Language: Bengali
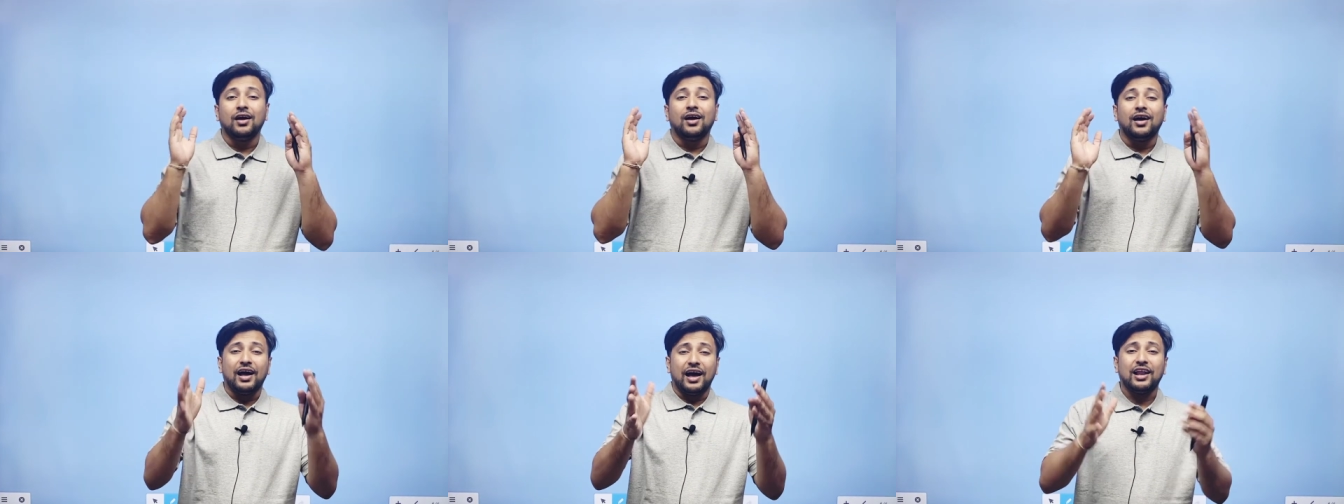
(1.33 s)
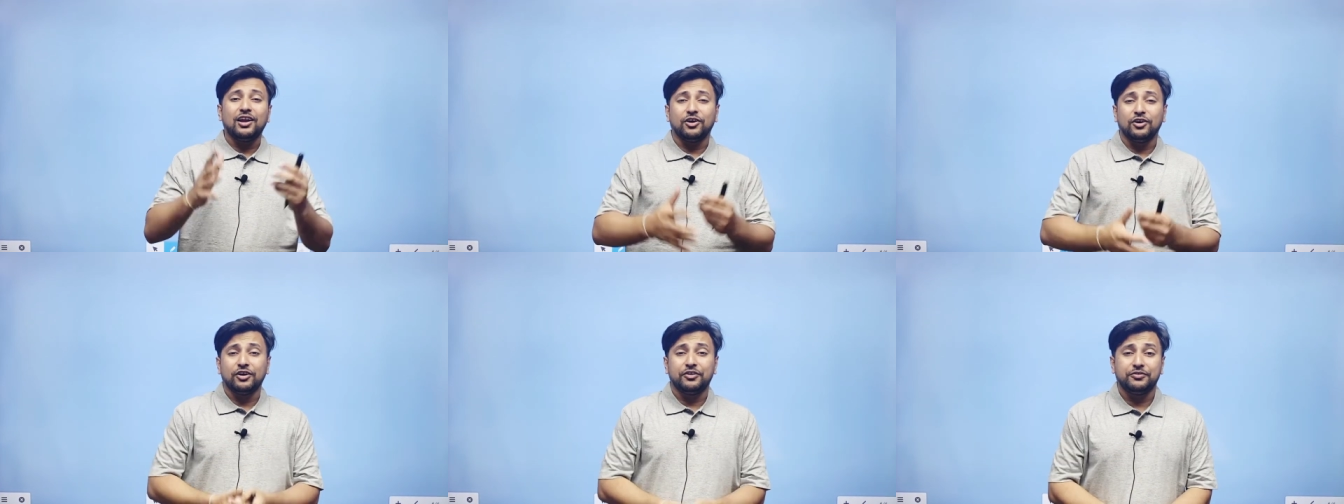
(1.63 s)

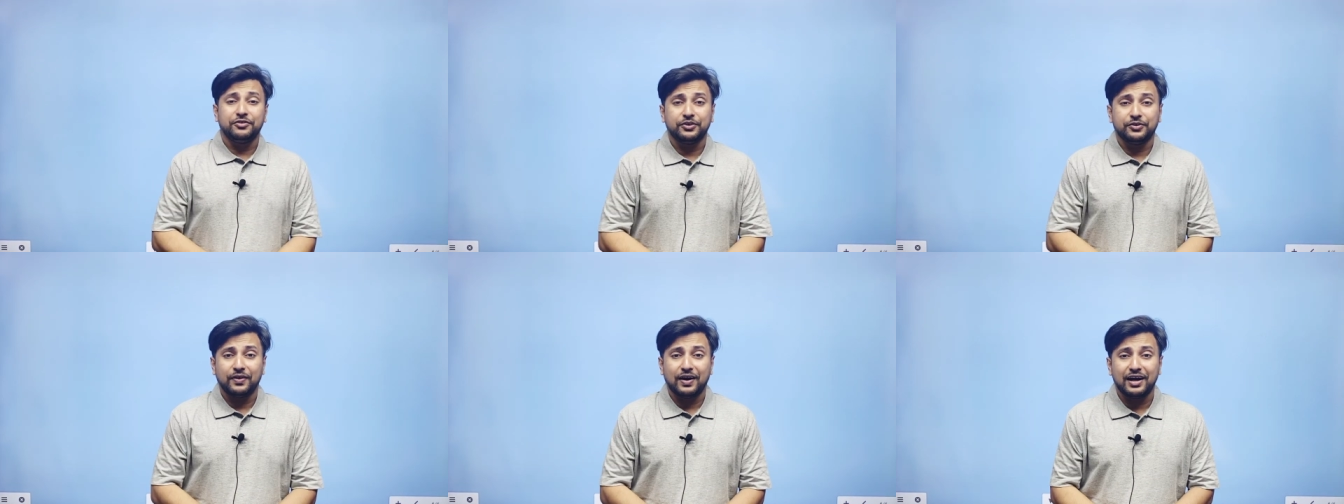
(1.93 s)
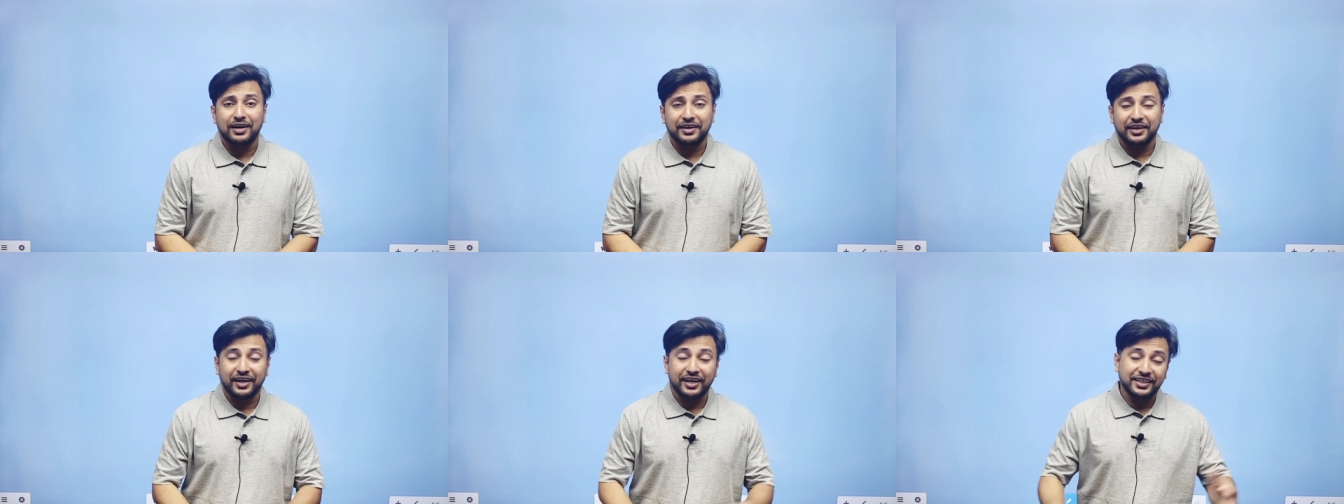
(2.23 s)
হ্যালো
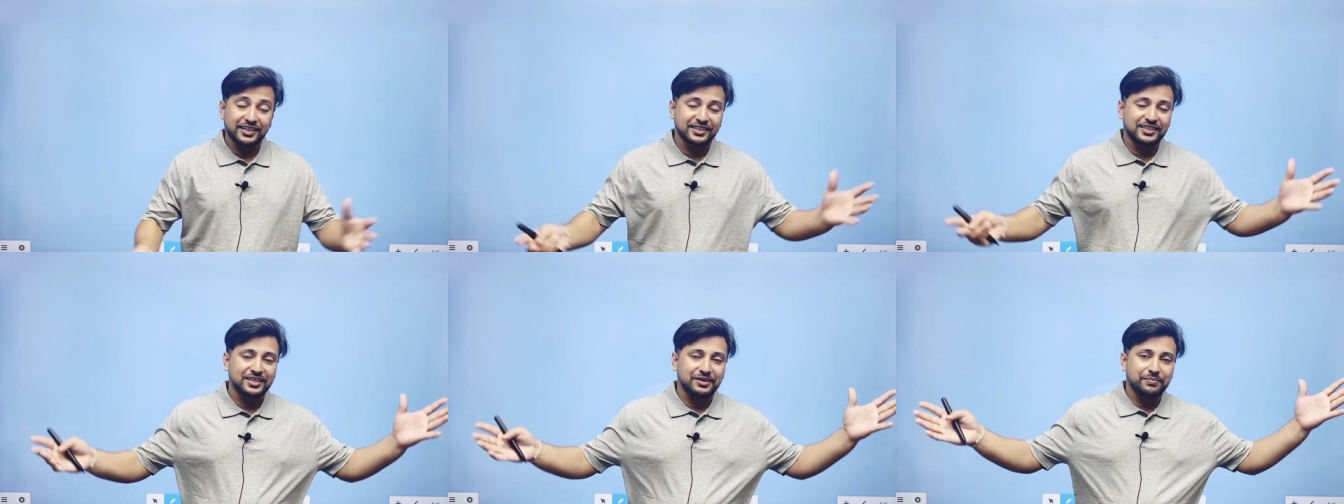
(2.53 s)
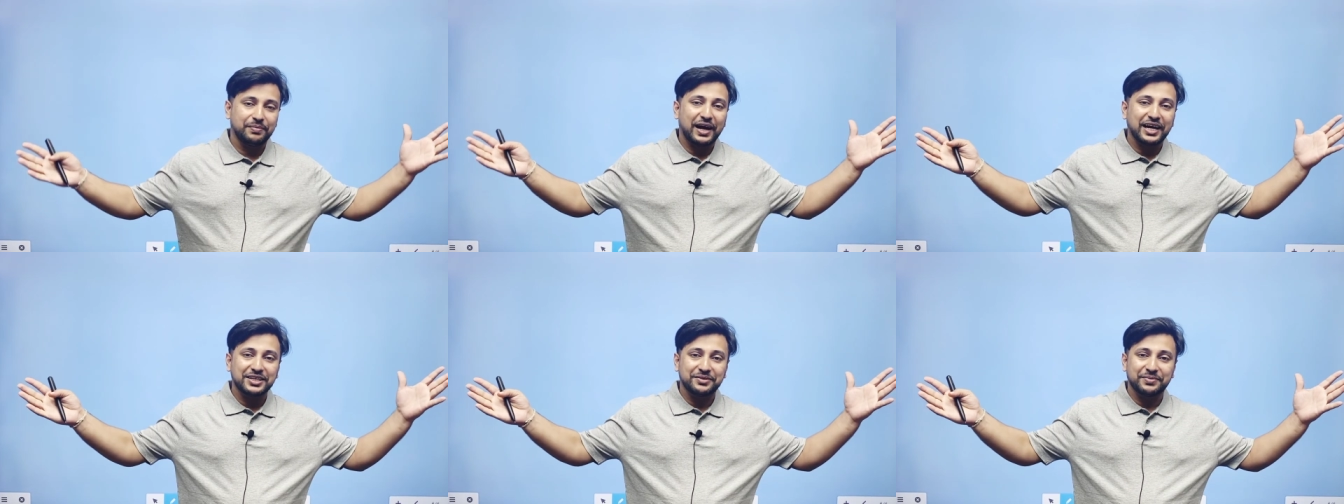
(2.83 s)
এভরিওয়ান এটিসি
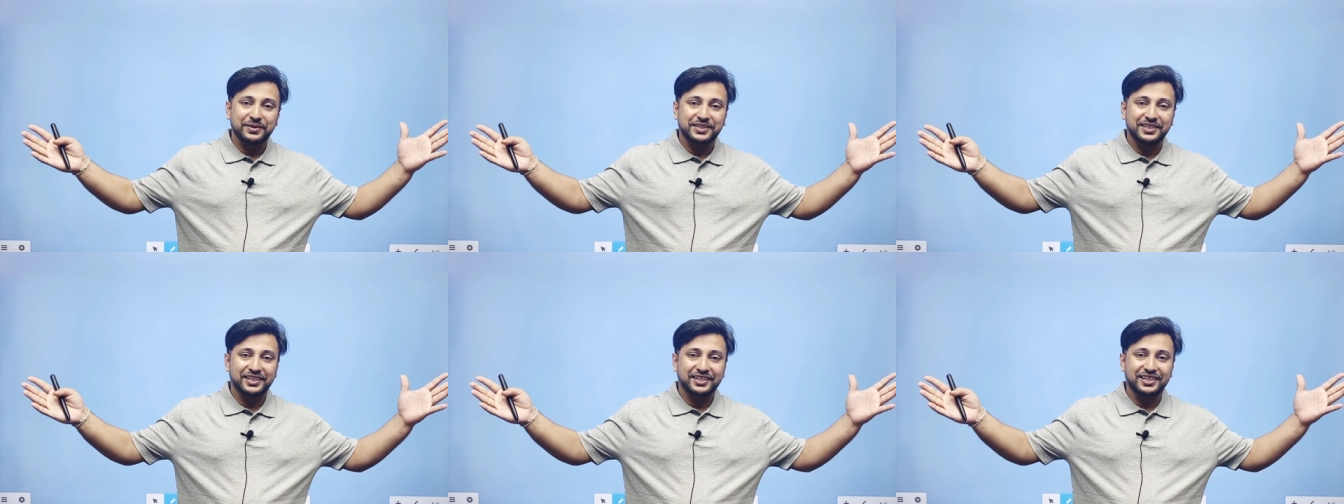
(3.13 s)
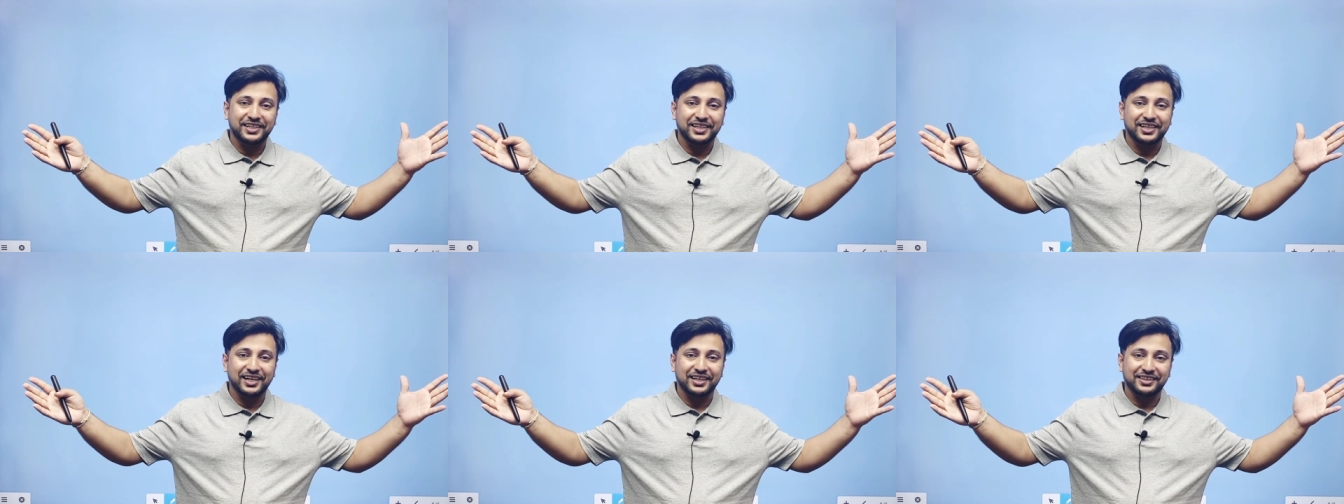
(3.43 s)
বাই বেঁচে
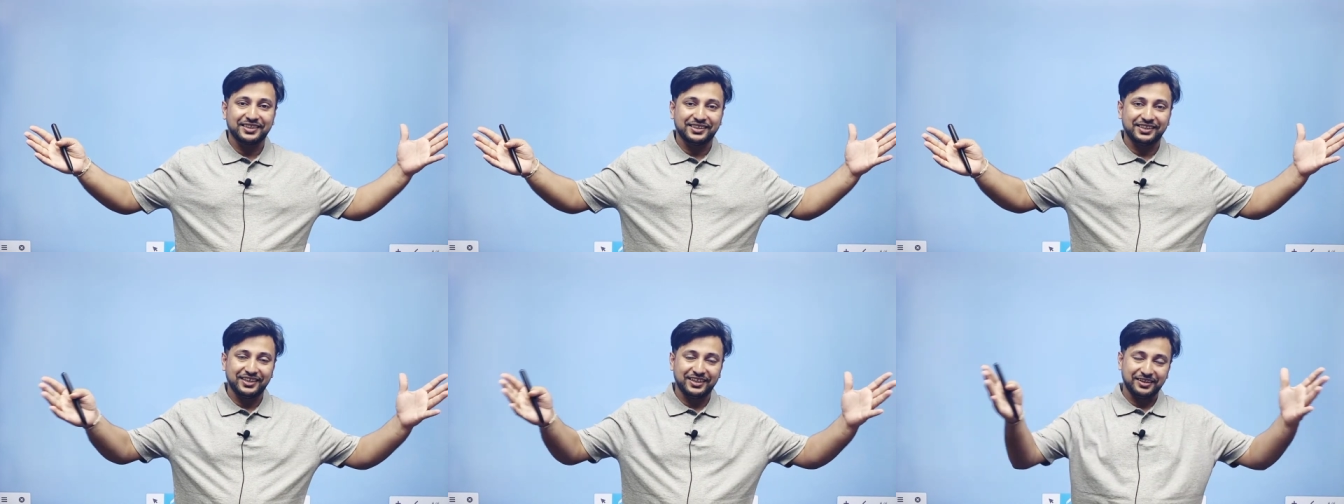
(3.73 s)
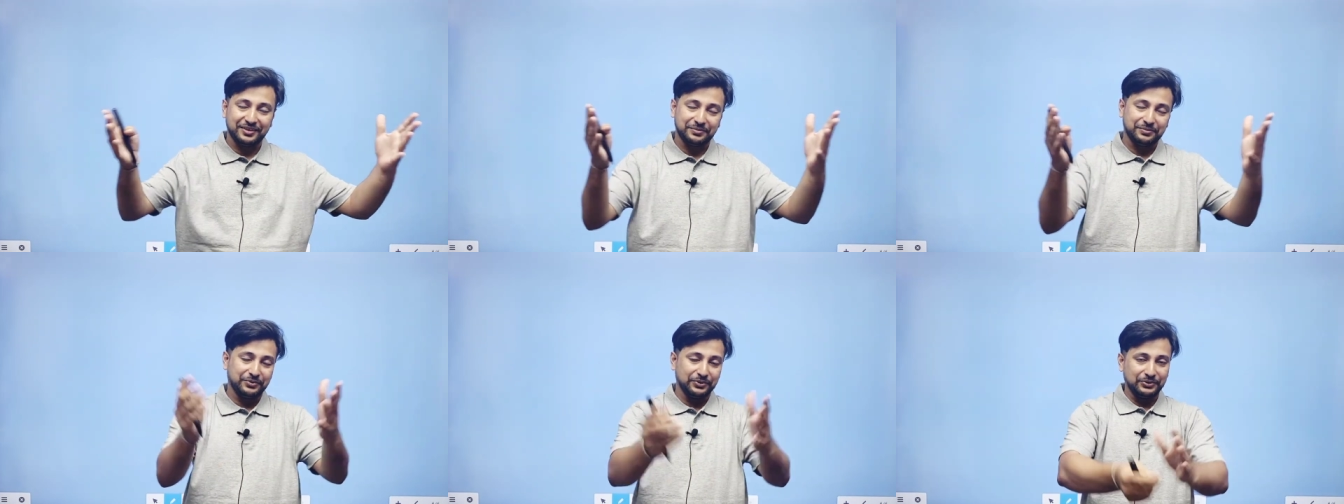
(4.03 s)
শিক্ষার্থী
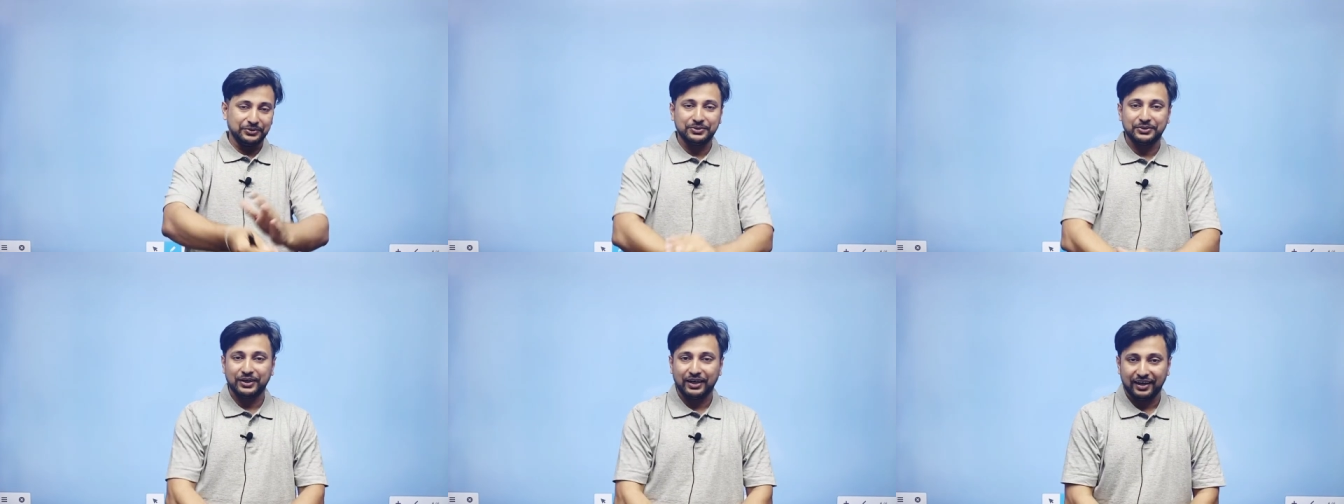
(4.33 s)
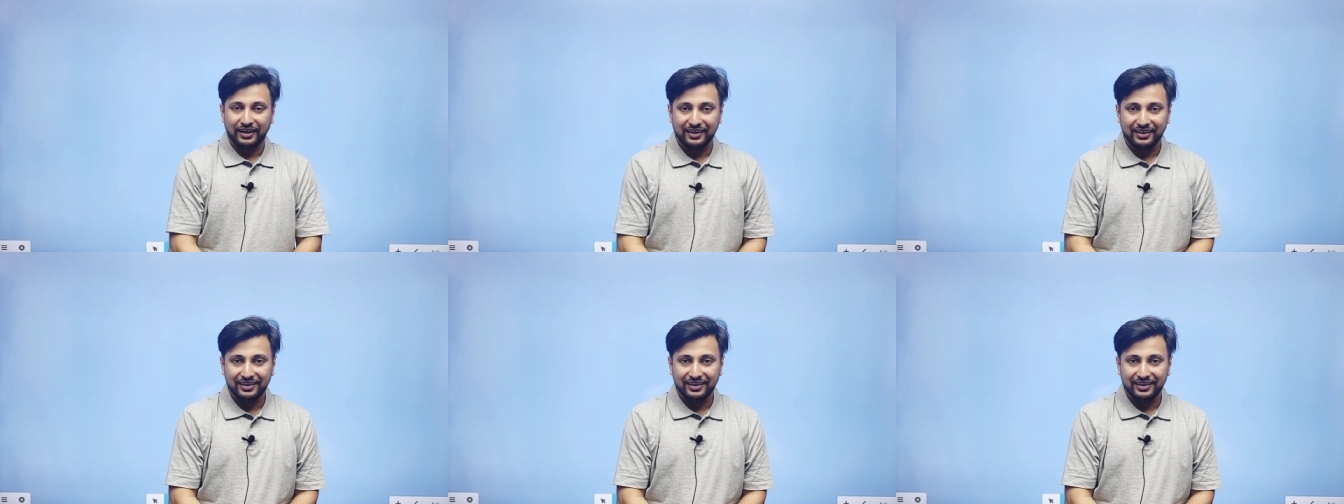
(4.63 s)
বন্ধুরা